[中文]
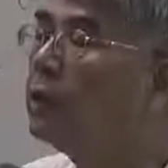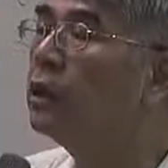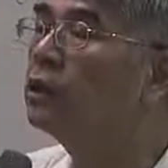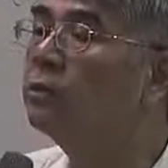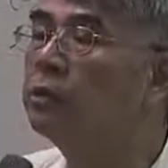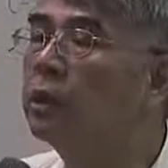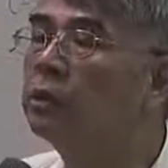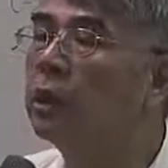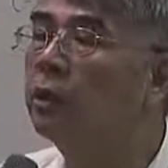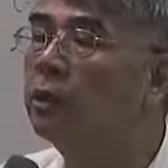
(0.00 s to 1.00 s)
一个点是比
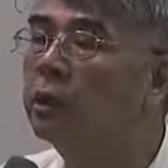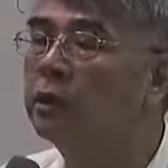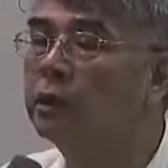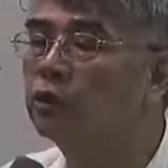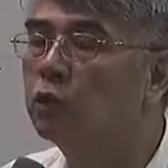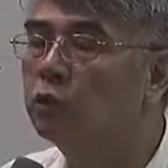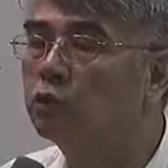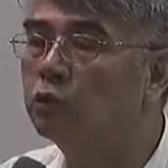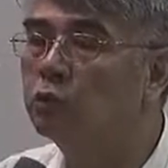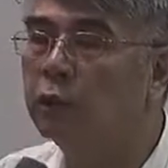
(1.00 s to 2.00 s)
较小的，那个点算
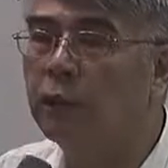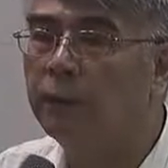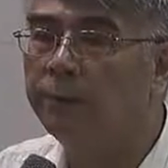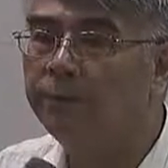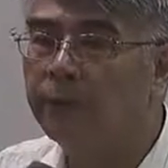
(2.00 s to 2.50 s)
数啊。